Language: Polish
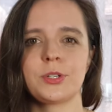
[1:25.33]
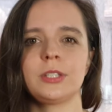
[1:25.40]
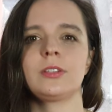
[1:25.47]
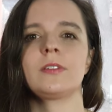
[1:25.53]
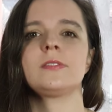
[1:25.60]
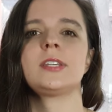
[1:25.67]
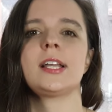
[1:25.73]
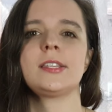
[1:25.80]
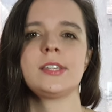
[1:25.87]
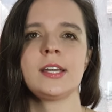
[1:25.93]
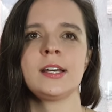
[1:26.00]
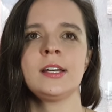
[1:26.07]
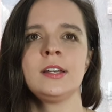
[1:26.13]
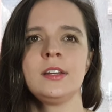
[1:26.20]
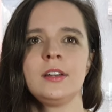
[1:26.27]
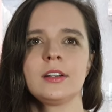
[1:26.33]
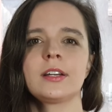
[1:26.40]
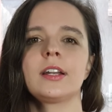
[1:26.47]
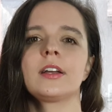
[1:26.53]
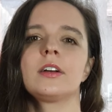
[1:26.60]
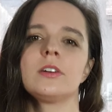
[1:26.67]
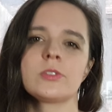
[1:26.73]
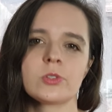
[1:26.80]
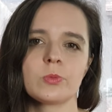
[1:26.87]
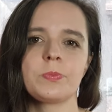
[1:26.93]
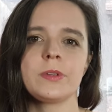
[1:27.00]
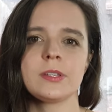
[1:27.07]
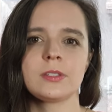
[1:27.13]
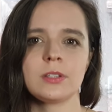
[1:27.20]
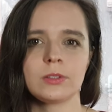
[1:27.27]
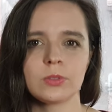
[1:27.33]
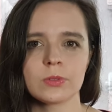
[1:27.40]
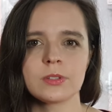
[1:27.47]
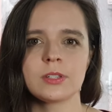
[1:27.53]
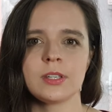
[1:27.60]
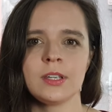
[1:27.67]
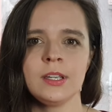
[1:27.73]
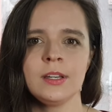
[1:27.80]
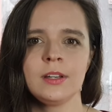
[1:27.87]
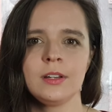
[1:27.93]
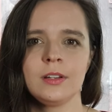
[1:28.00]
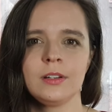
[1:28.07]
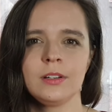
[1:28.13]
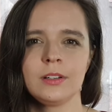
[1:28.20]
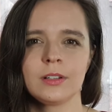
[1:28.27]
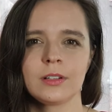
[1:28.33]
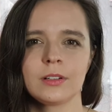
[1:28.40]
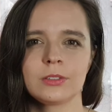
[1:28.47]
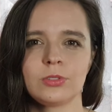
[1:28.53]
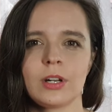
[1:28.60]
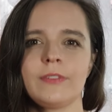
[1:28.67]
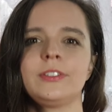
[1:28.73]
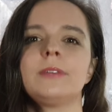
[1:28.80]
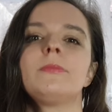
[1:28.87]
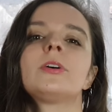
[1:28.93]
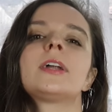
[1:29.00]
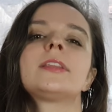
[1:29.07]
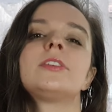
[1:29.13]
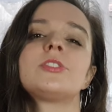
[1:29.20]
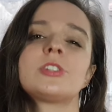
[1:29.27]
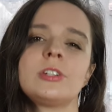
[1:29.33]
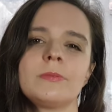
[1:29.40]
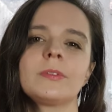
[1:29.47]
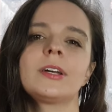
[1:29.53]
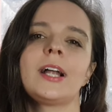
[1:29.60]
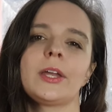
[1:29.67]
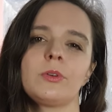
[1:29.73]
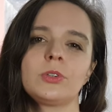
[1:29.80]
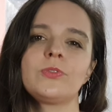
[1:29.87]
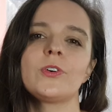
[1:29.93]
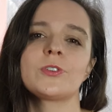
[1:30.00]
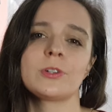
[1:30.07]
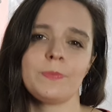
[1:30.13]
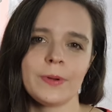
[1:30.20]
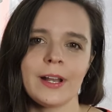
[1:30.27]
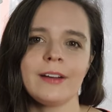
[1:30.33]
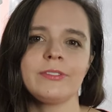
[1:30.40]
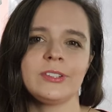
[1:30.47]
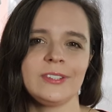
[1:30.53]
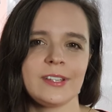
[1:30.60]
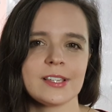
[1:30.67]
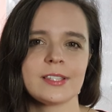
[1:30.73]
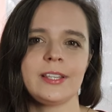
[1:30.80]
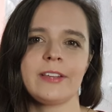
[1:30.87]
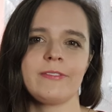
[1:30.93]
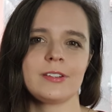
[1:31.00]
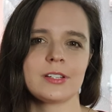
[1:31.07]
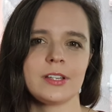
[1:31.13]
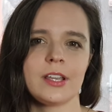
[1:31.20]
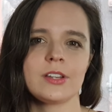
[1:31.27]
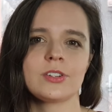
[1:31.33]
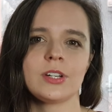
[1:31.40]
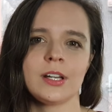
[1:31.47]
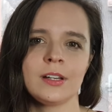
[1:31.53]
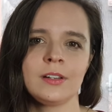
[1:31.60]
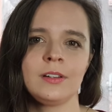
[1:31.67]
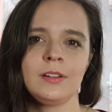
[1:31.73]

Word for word: przetrącacie kręgosłup instytucji, która w demokratycznym kraju tworzy prawo i jest najważniejsza.